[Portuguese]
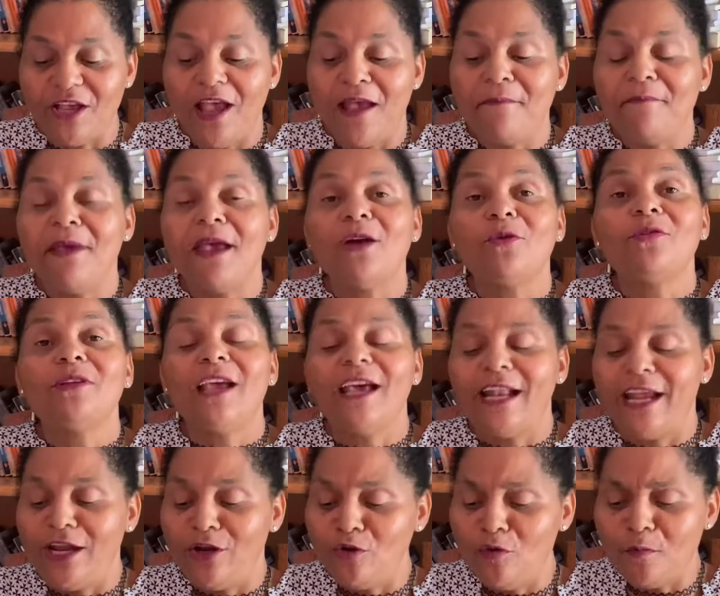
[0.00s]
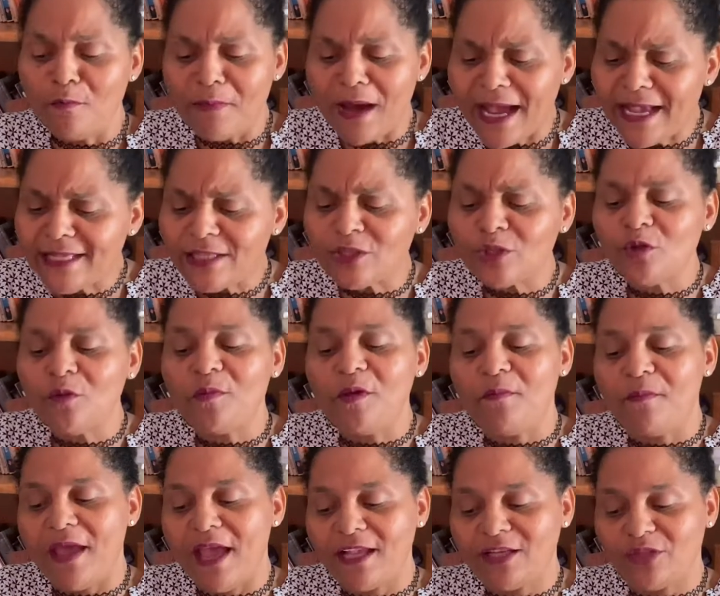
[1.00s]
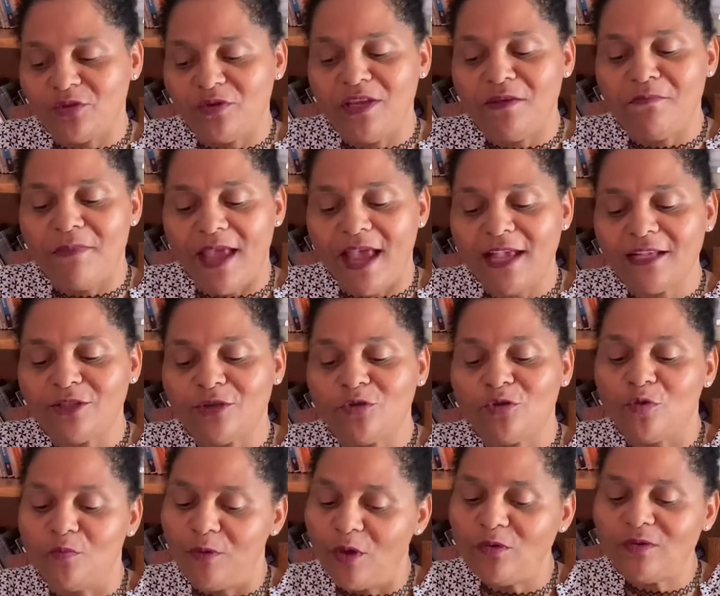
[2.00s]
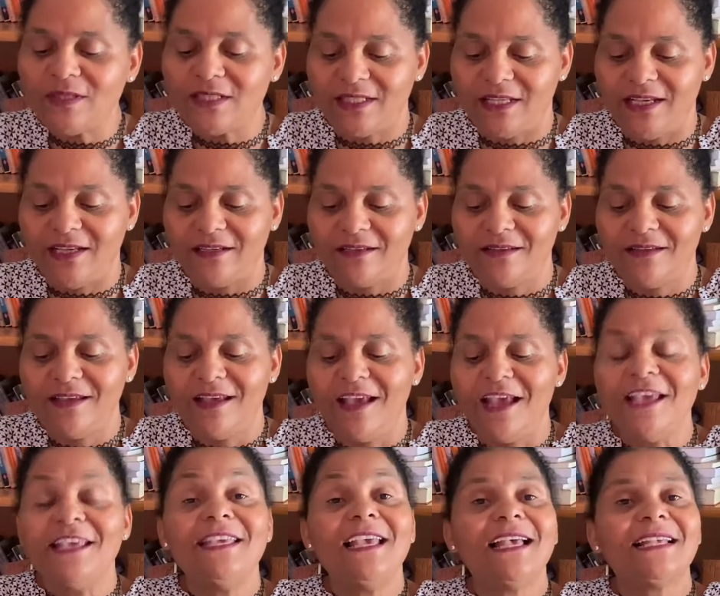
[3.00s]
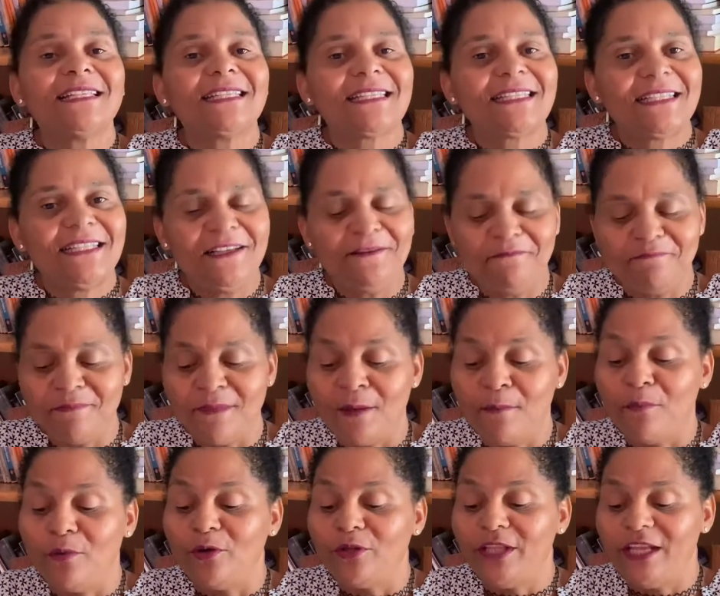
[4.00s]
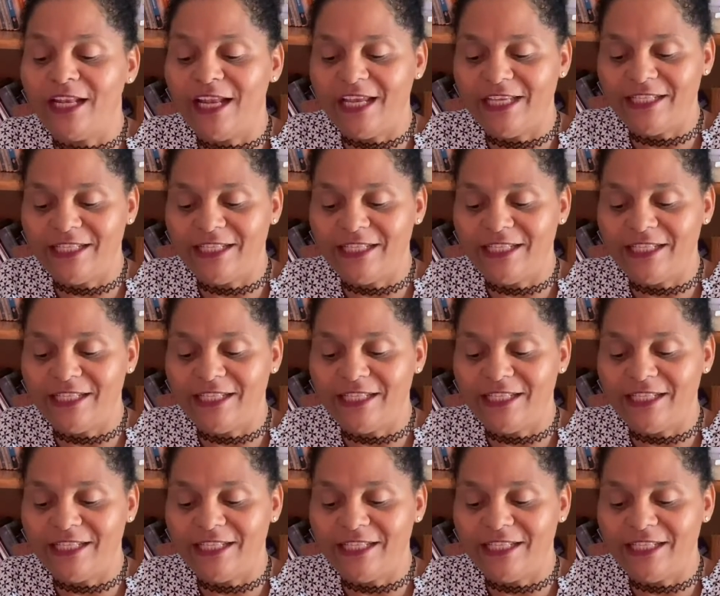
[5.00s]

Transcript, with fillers: mergulharei no mais submerso e imerso do meu ser, e assim poderei